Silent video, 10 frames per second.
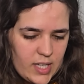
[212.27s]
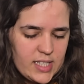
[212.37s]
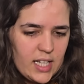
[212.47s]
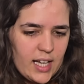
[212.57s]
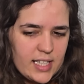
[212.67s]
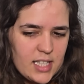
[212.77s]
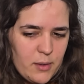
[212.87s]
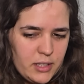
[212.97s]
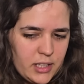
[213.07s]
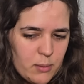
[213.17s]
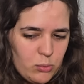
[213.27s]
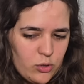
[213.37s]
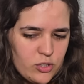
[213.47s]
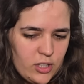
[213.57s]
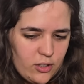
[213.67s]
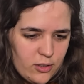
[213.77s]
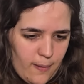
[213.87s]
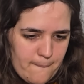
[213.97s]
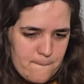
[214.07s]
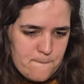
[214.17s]
Esa es la casa 23.5.
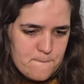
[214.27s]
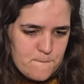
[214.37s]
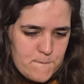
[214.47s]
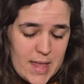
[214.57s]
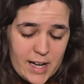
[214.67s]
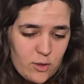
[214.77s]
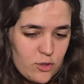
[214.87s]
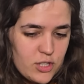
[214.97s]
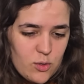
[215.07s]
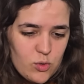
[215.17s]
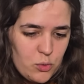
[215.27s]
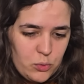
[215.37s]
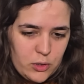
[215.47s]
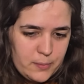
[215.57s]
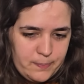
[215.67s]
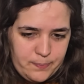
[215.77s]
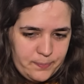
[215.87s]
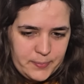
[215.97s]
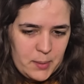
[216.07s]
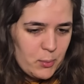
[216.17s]
La reconocí en un segundo.
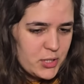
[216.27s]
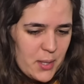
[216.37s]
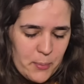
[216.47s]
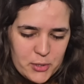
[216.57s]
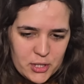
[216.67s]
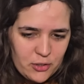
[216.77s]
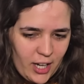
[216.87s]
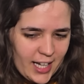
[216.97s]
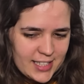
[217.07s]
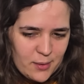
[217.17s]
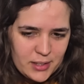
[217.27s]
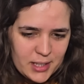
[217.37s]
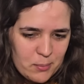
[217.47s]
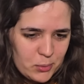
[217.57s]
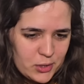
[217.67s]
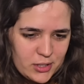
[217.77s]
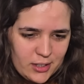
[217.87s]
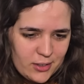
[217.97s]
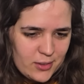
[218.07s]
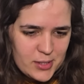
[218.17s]
Tipo, 100% es la casa
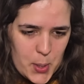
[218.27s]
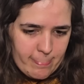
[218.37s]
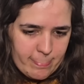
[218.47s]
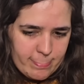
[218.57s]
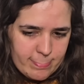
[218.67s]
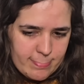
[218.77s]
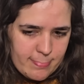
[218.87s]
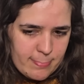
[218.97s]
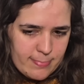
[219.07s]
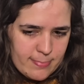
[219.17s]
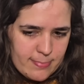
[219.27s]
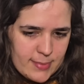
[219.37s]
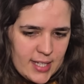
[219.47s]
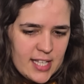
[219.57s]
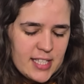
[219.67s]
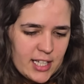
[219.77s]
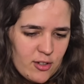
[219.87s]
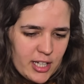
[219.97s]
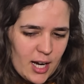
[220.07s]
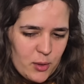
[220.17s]
23.5. Y ese
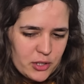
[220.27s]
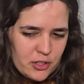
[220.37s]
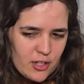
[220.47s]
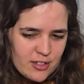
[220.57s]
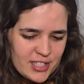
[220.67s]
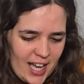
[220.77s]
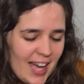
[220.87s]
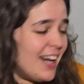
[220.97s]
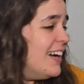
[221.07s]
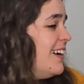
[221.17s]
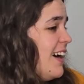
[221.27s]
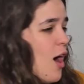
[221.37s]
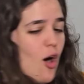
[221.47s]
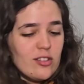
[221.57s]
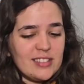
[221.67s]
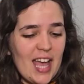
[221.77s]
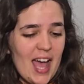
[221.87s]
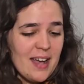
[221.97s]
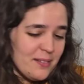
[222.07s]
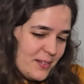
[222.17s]
creo que era el cuarto de Onza. ¡Ah!
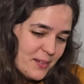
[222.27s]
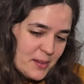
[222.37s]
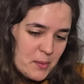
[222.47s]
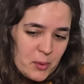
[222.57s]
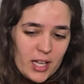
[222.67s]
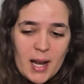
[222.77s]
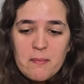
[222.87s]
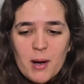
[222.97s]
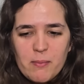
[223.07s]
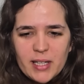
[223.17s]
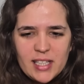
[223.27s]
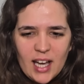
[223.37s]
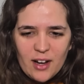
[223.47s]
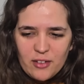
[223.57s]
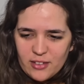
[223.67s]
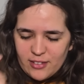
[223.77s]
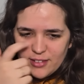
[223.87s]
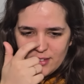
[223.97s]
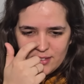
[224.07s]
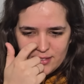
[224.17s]
¿por qué es la misma compañía, ¿o
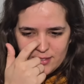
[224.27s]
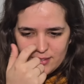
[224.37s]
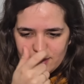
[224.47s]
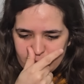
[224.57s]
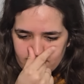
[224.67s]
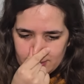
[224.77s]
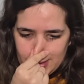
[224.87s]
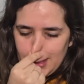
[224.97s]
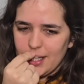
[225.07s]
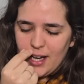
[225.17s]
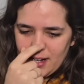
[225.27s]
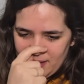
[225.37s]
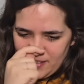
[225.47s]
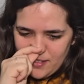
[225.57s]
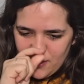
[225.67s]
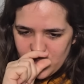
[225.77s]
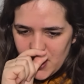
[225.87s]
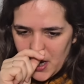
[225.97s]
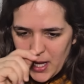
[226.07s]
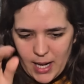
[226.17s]
no? Sí, No
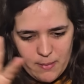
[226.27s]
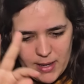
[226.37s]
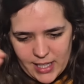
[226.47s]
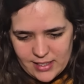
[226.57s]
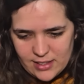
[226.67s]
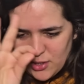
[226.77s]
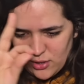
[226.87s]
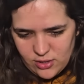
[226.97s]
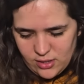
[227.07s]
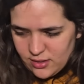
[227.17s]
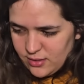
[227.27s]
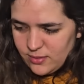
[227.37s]
sé, es la misma casa, sí o sí.